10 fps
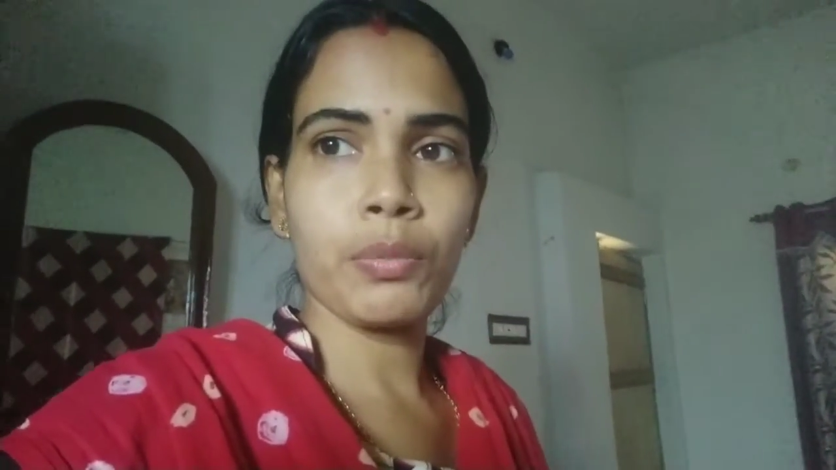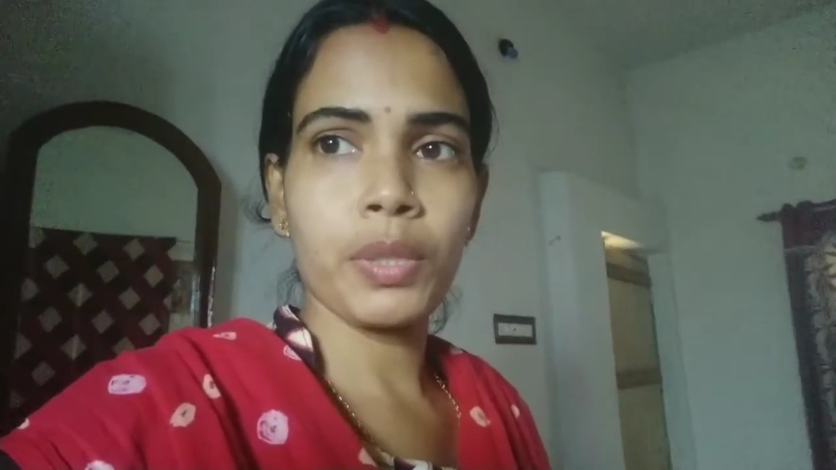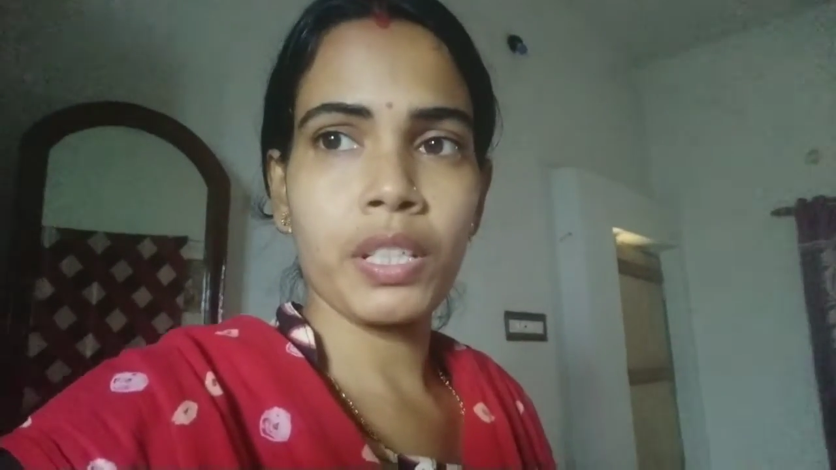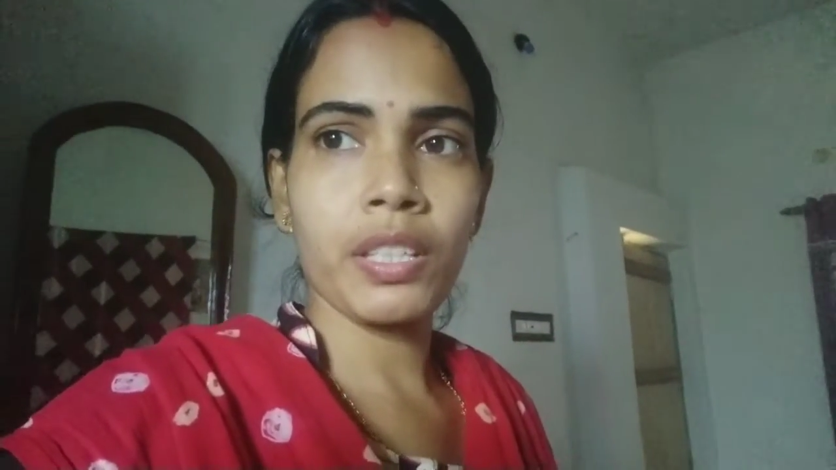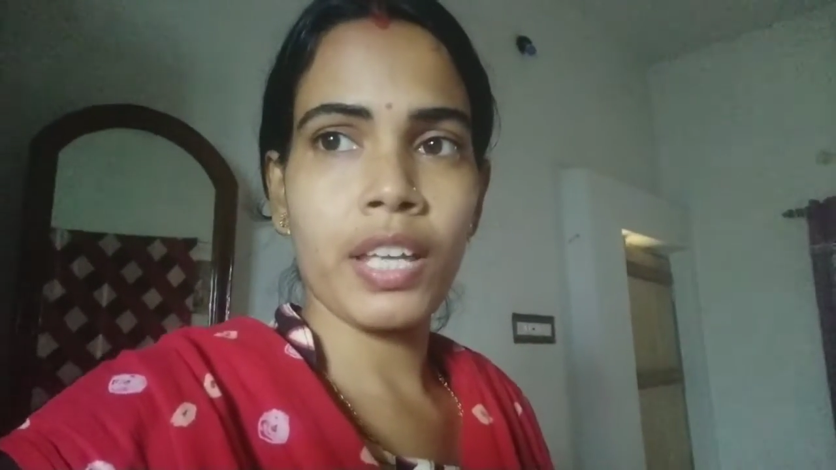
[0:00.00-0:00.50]

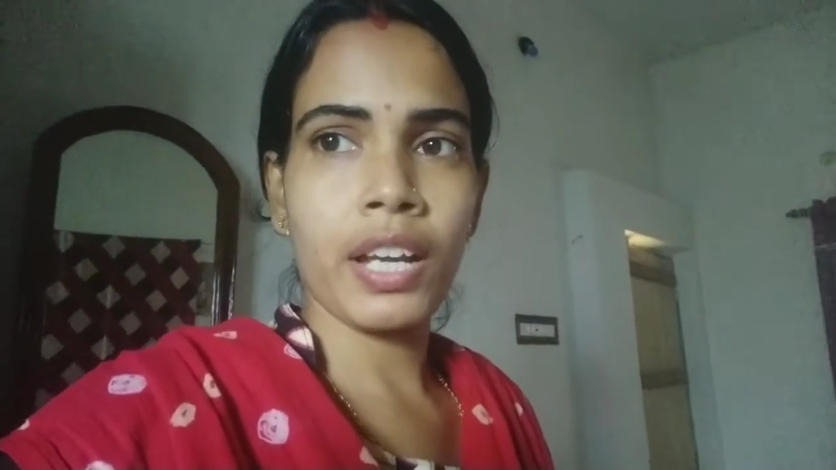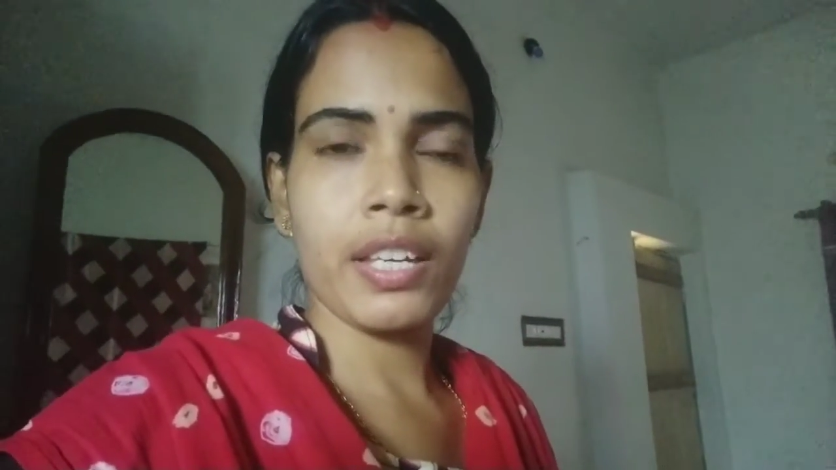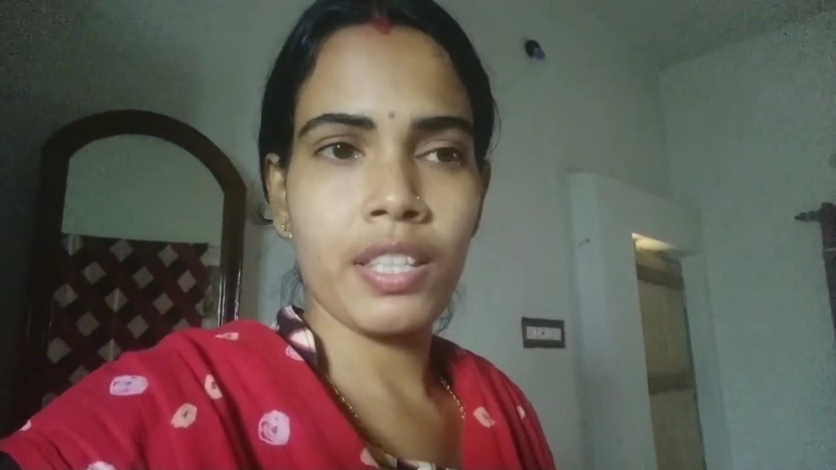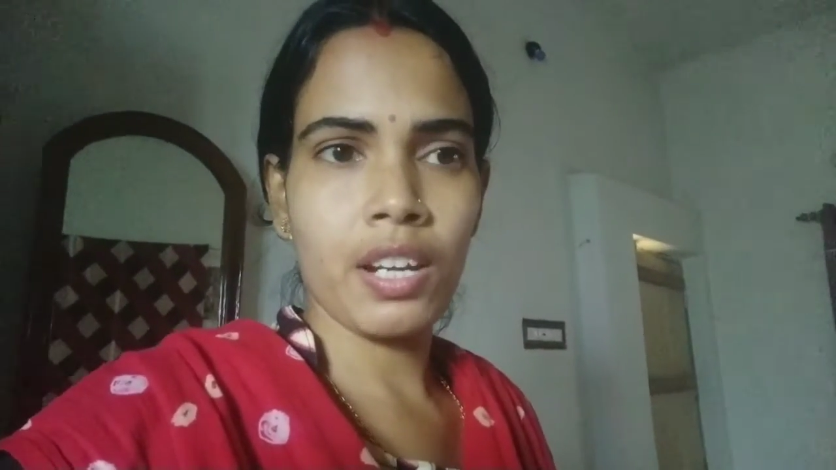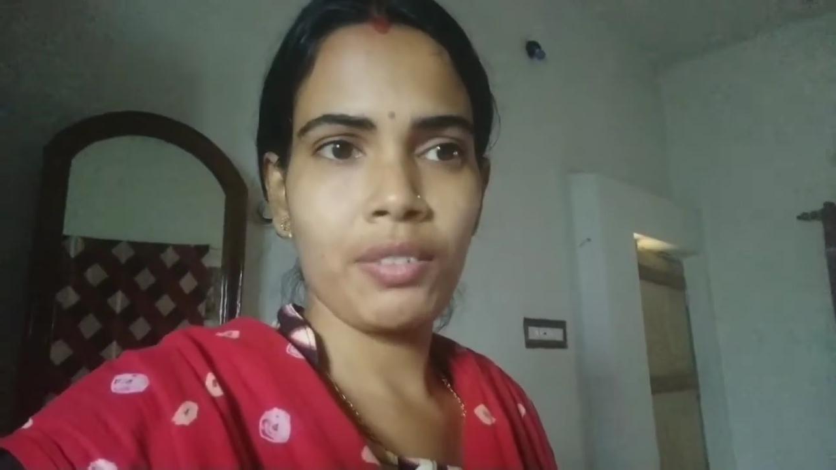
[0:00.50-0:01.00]
তোমাদেরকে
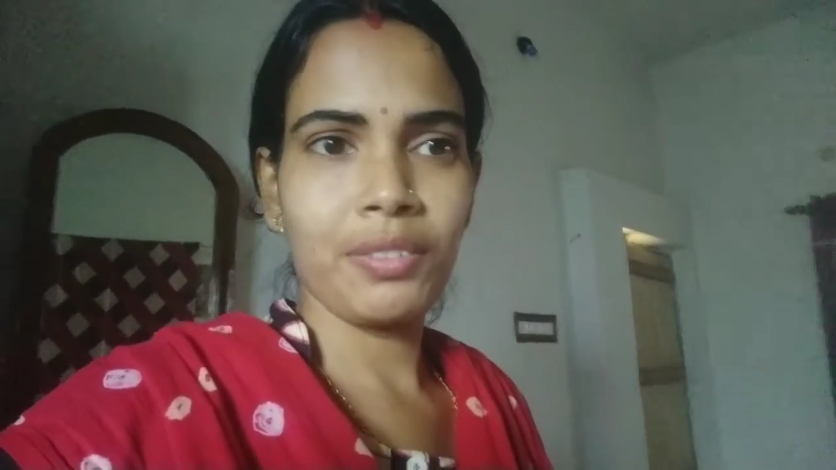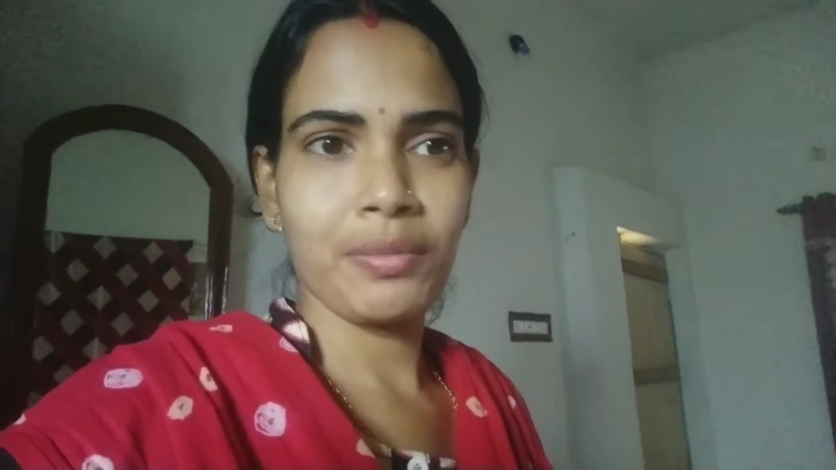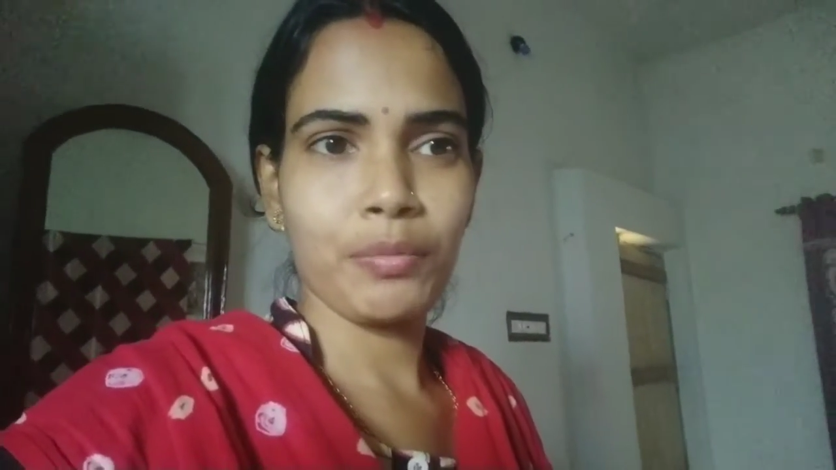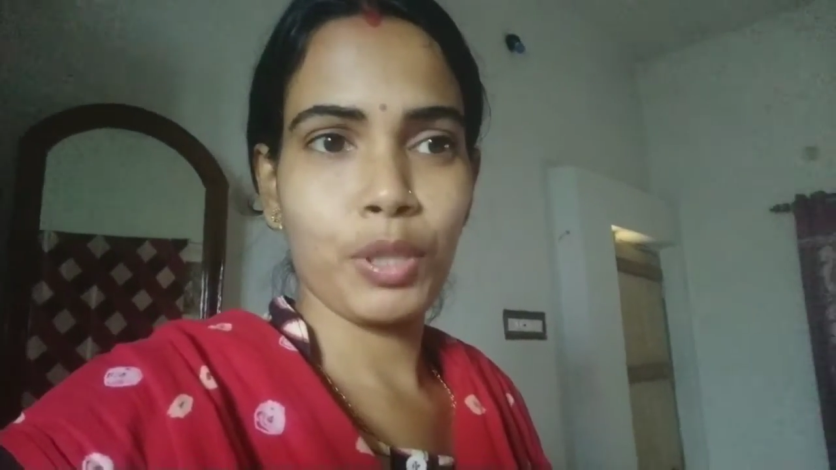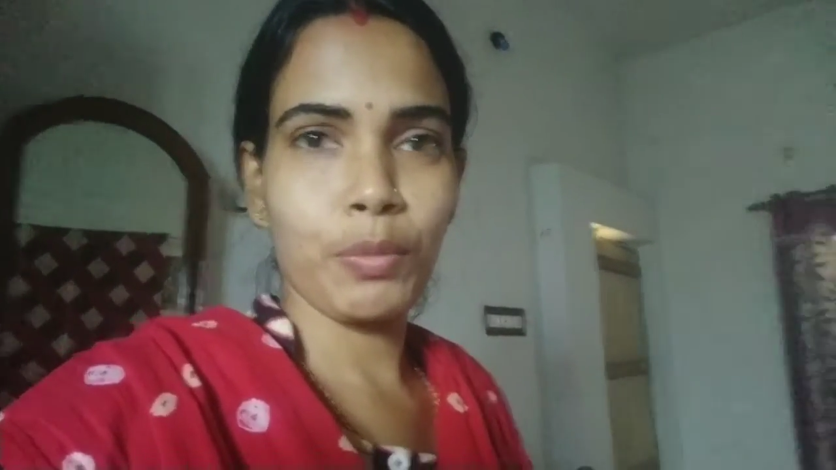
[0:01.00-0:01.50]
দেখাই দাঁড়াও
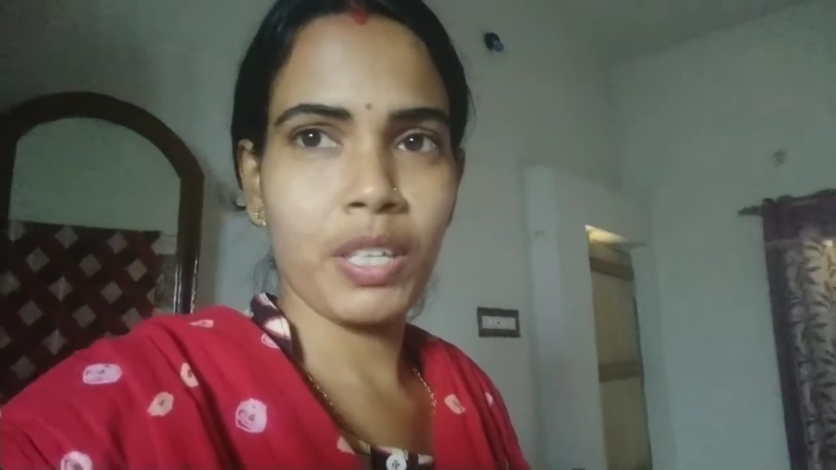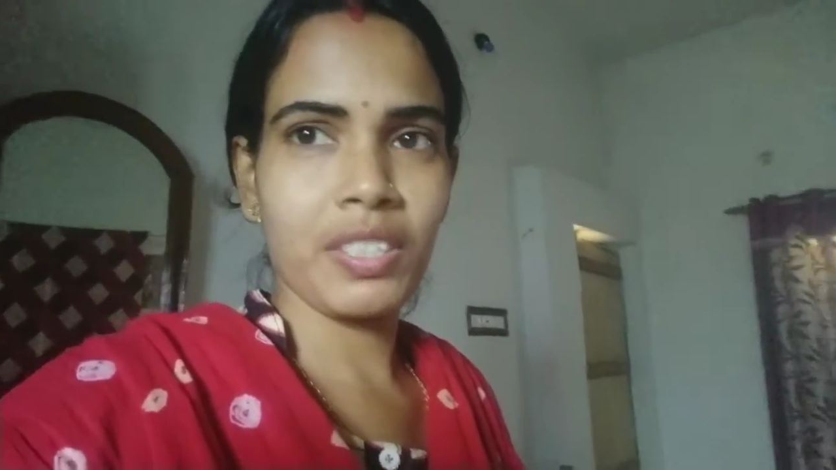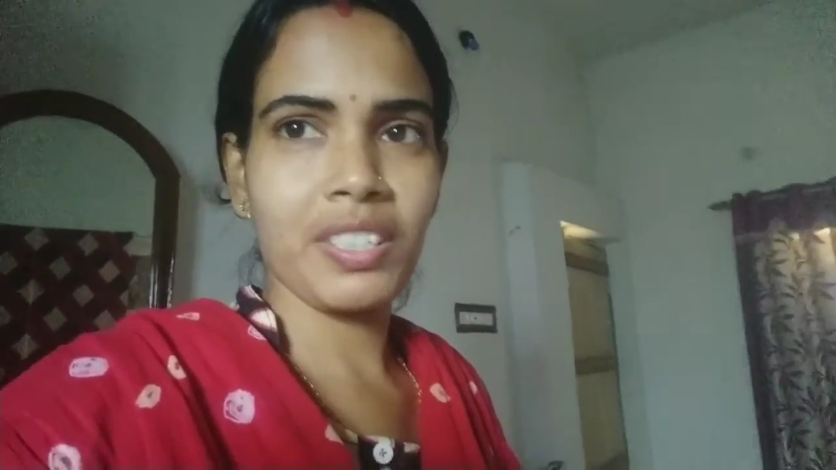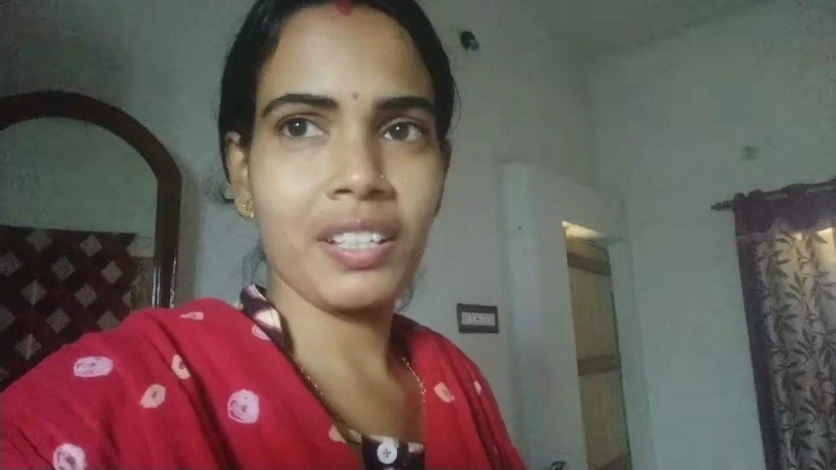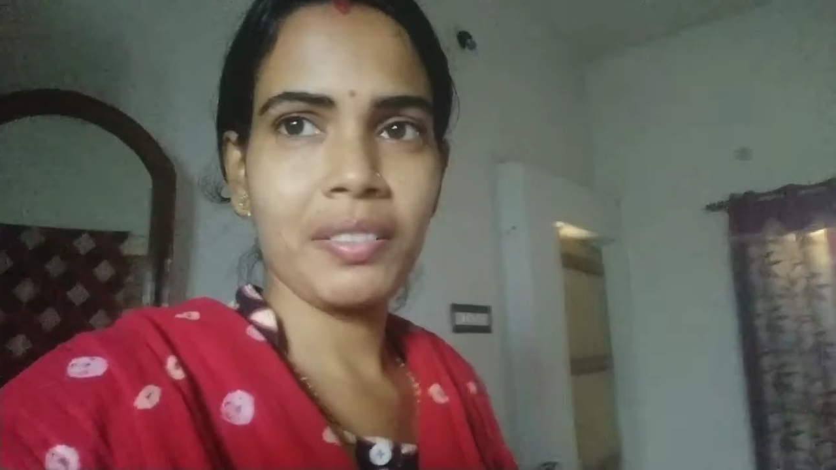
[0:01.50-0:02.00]
বদমাইশিটা